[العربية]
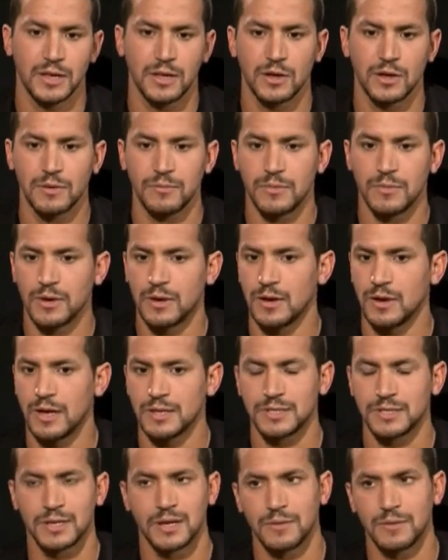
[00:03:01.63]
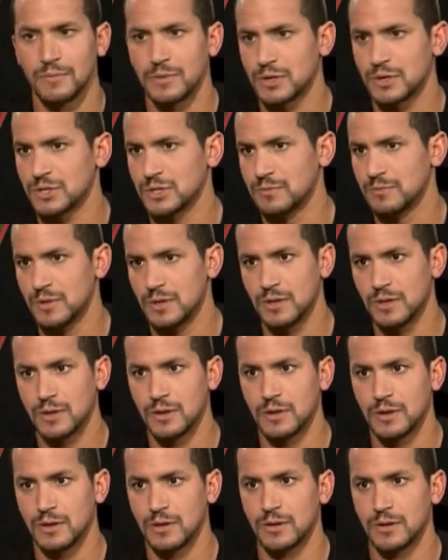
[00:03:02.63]
عليهم آه، اسرع برشا من
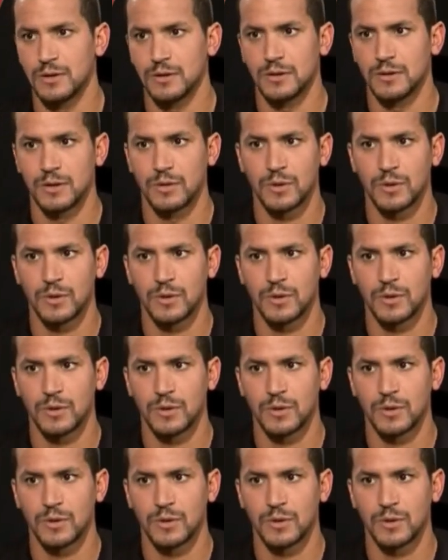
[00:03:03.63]
آه،